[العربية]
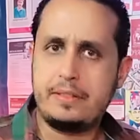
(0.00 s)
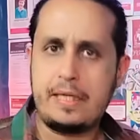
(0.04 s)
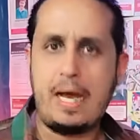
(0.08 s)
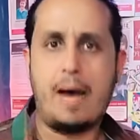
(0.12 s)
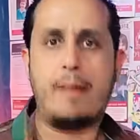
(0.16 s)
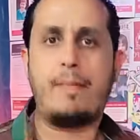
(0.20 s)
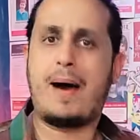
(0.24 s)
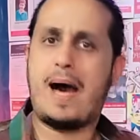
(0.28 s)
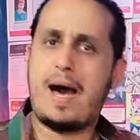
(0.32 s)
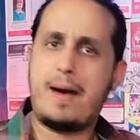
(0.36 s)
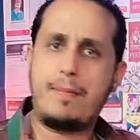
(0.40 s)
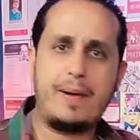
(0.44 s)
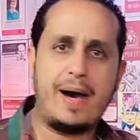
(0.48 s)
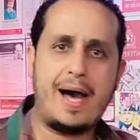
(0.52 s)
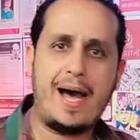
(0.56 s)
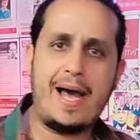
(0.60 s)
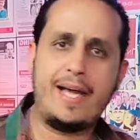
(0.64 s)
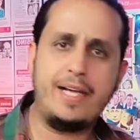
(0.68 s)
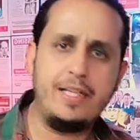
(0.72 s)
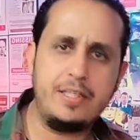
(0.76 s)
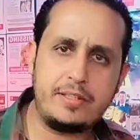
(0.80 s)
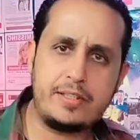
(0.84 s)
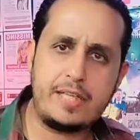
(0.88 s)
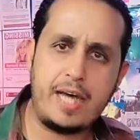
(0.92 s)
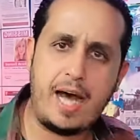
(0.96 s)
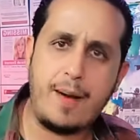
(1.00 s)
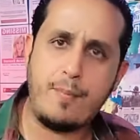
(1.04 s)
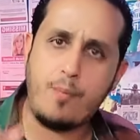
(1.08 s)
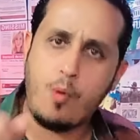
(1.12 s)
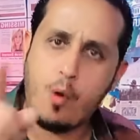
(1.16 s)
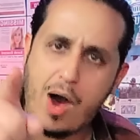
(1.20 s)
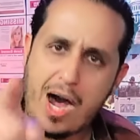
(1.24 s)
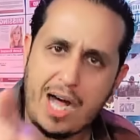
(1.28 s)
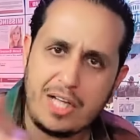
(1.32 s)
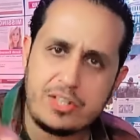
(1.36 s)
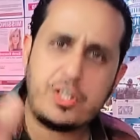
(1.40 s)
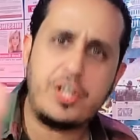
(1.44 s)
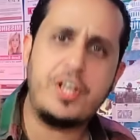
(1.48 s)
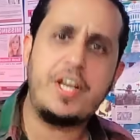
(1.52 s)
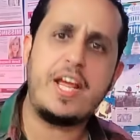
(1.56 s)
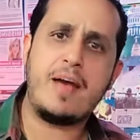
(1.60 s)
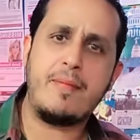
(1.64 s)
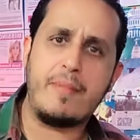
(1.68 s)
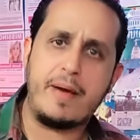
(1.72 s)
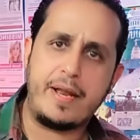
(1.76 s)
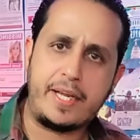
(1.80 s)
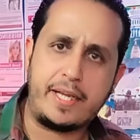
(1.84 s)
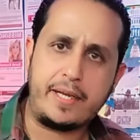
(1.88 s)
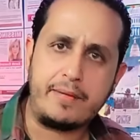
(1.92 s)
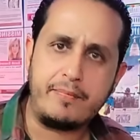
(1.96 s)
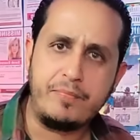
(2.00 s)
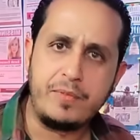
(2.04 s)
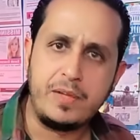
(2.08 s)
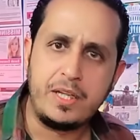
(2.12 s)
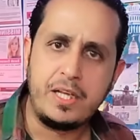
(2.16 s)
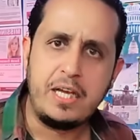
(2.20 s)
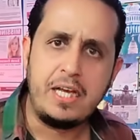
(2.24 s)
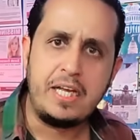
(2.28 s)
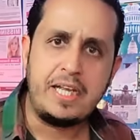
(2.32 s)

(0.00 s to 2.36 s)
يا بابا انت مواطن يمني